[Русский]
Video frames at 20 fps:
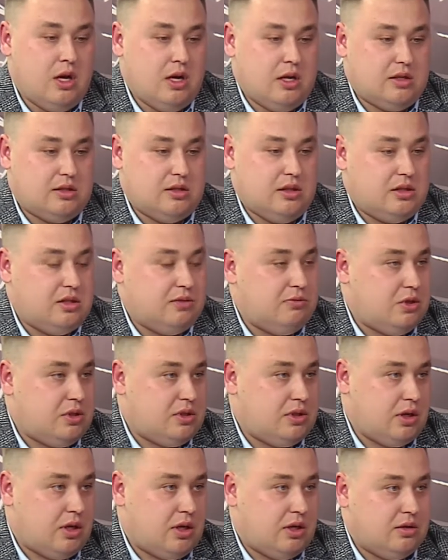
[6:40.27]
с лицевой
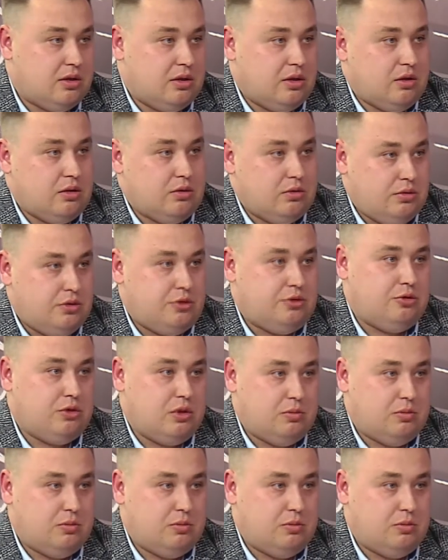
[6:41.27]
стороны, но еще